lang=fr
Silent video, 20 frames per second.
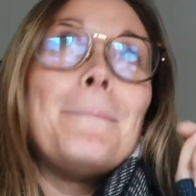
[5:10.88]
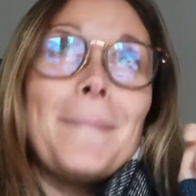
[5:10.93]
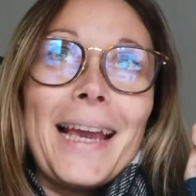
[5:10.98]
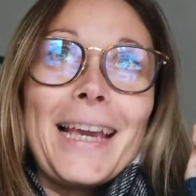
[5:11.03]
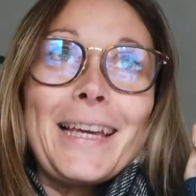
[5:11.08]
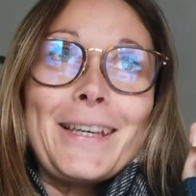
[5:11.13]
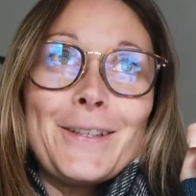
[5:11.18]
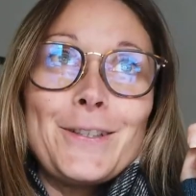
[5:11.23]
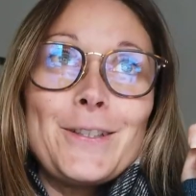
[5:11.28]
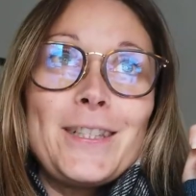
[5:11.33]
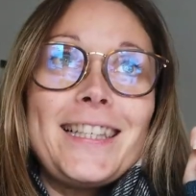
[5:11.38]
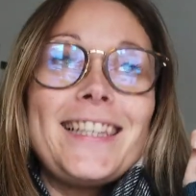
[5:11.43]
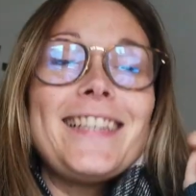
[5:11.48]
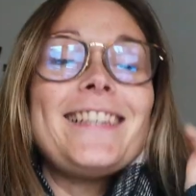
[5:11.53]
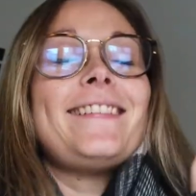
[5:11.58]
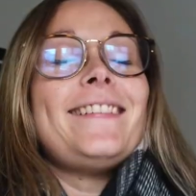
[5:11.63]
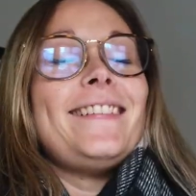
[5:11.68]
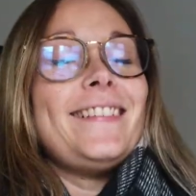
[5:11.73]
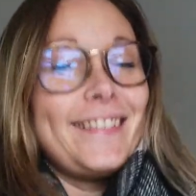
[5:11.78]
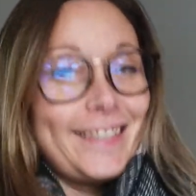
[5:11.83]

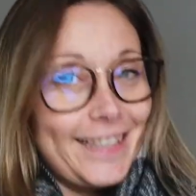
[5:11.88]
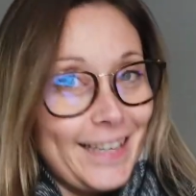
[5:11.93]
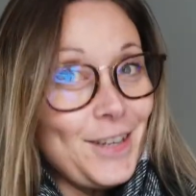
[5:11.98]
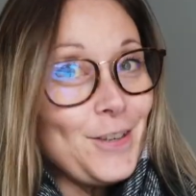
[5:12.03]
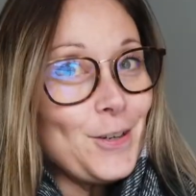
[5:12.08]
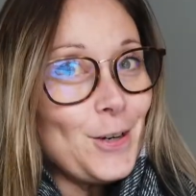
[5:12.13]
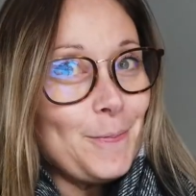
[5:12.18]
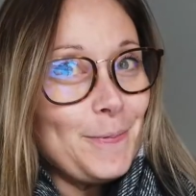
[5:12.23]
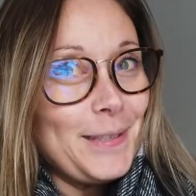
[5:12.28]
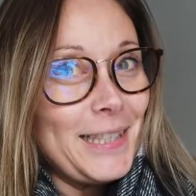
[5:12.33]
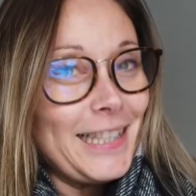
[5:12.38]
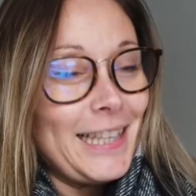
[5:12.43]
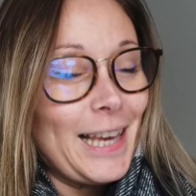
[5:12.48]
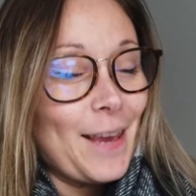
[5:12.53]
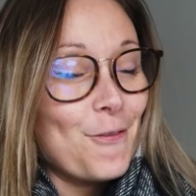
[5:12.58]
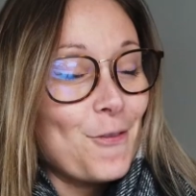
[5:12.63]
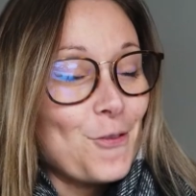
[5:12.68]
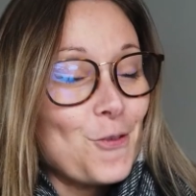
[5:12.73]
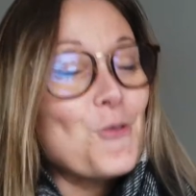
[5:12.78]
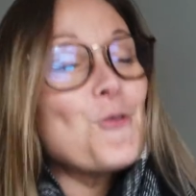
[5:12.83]
Mercredi, j'ai une copine
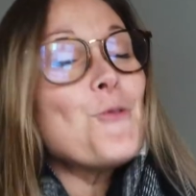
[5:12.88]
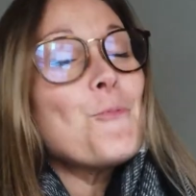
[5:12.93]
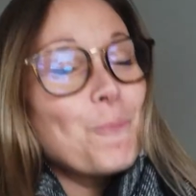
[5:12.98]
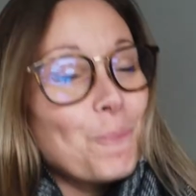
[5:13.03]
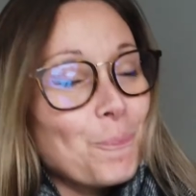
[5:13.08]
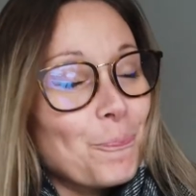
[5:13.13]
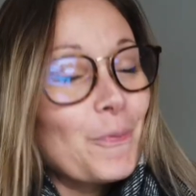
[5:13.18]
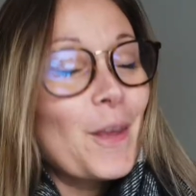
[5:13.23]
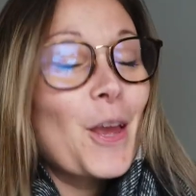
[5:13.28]
qui est venue.